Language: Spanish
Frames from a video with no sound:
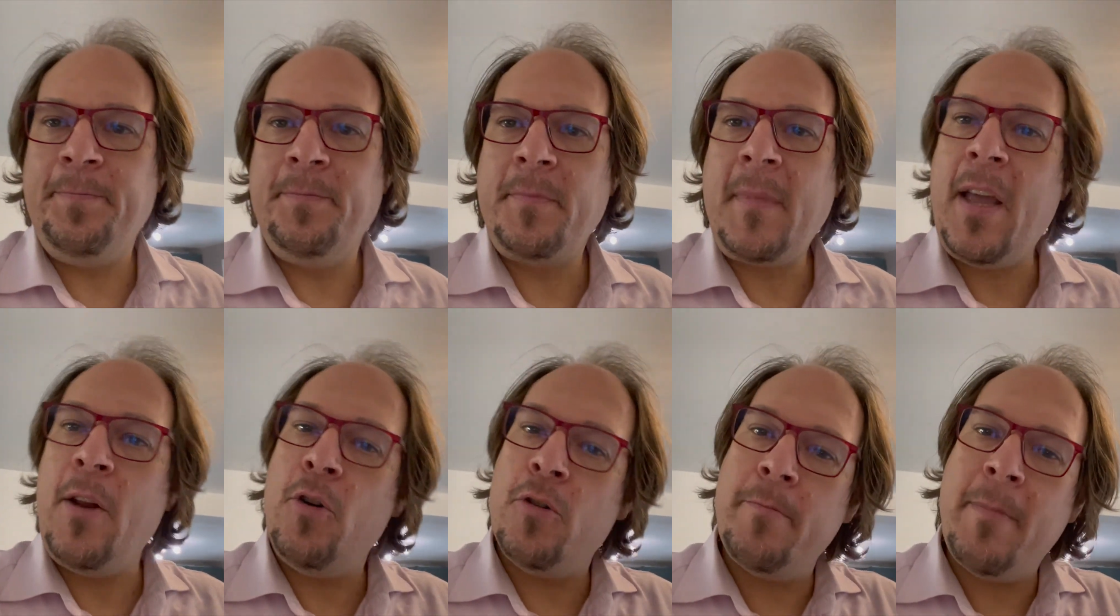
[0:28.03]

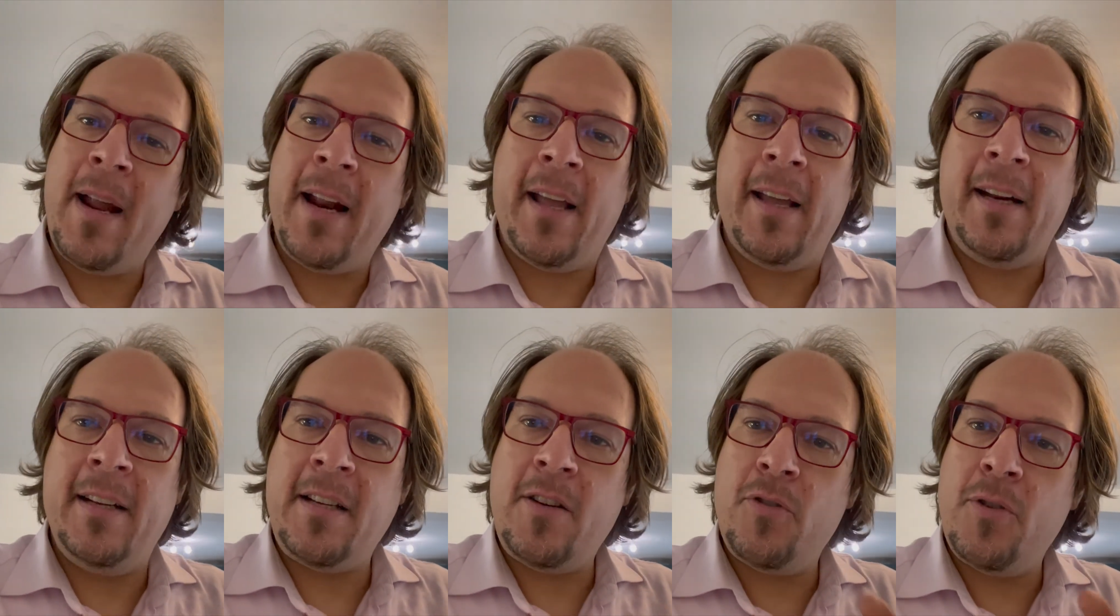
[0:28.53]
en los
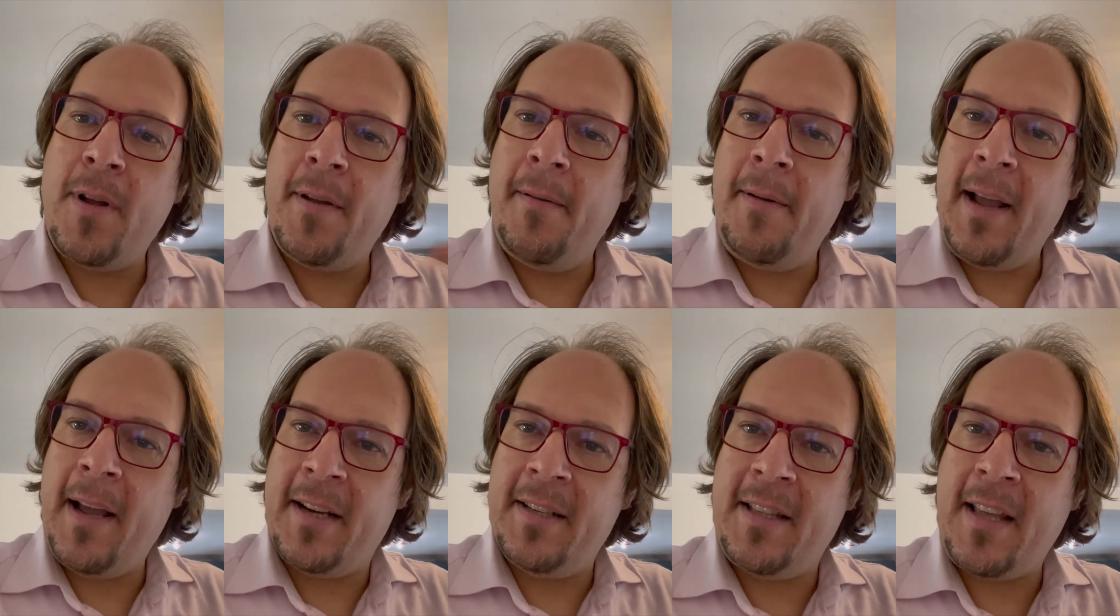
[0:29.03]
márgenes. Es una
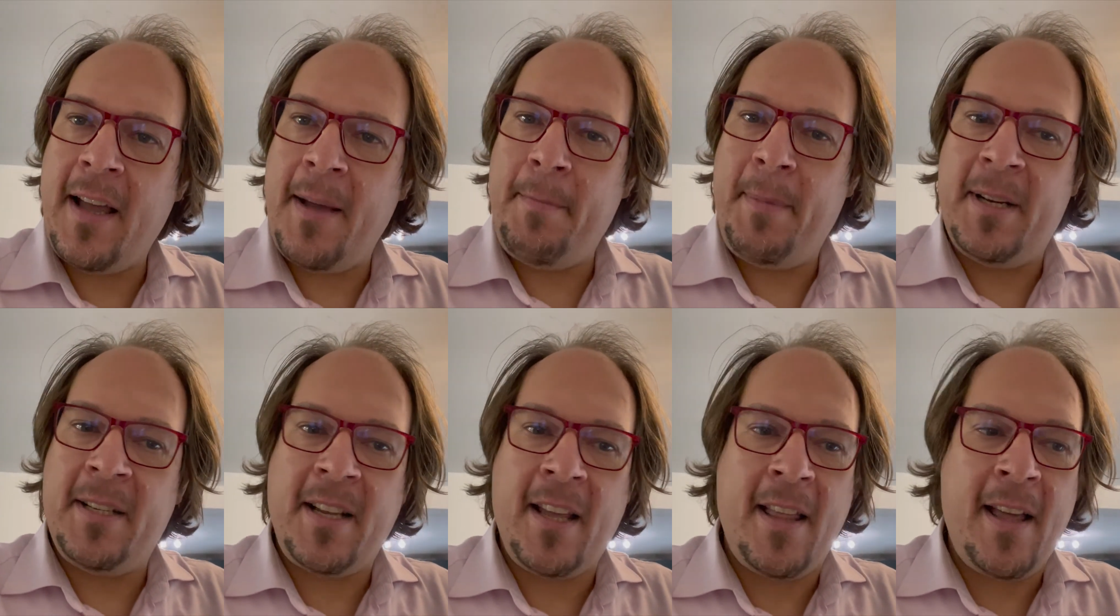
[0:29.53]
Biblia que está
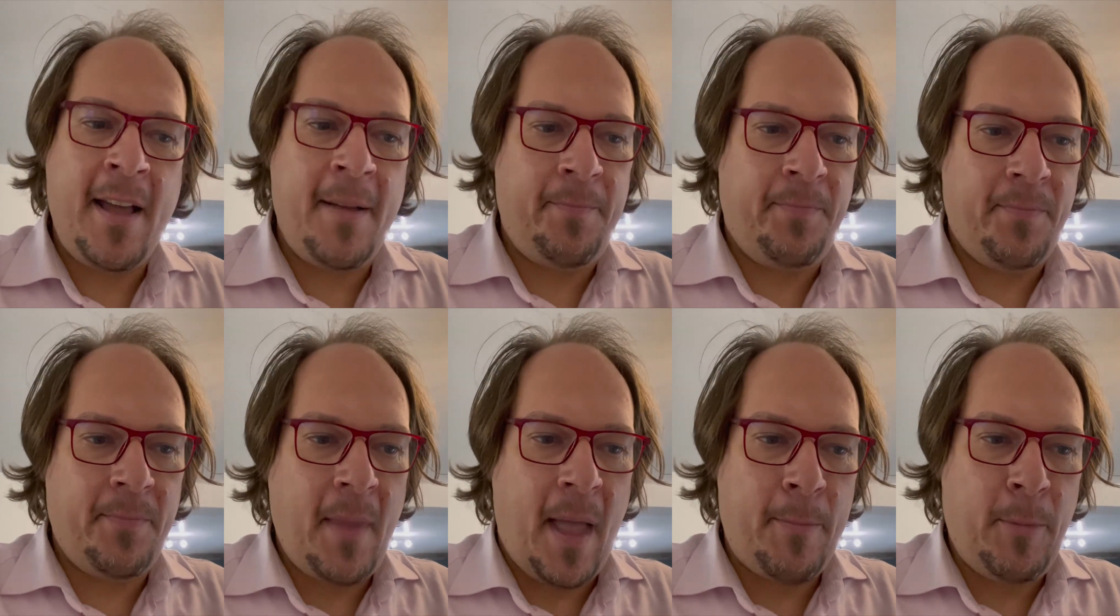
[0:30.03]
pensada
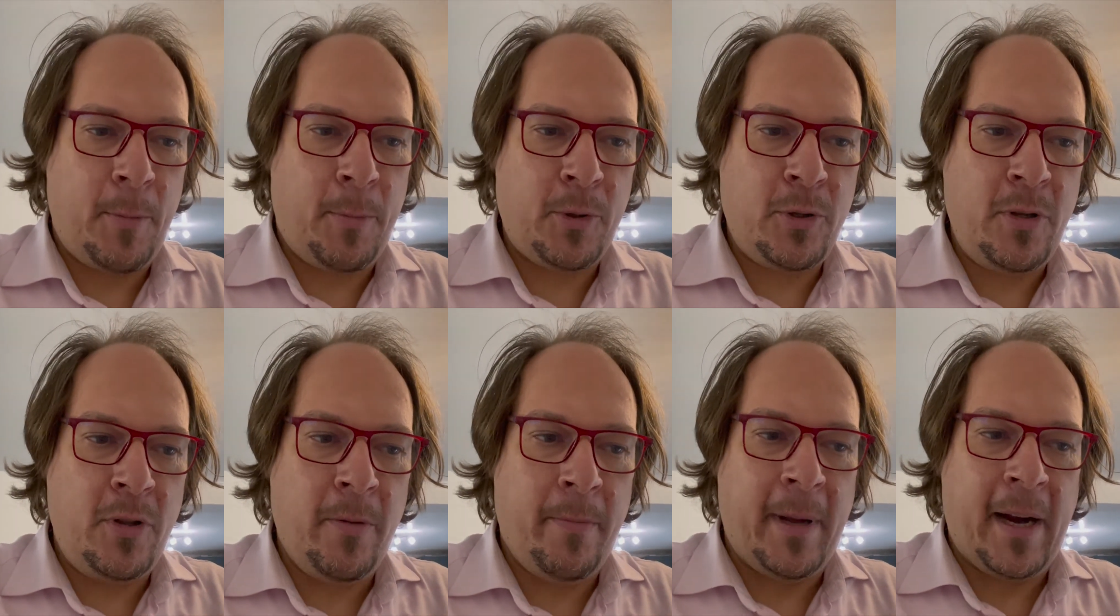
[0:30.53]
a
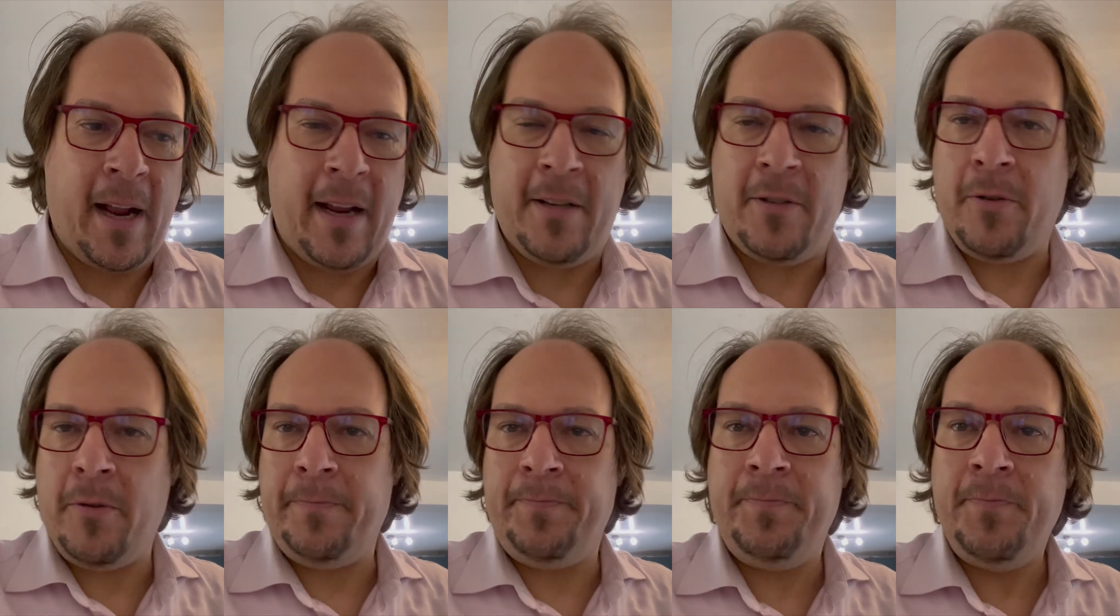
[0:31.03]
propósito para eso.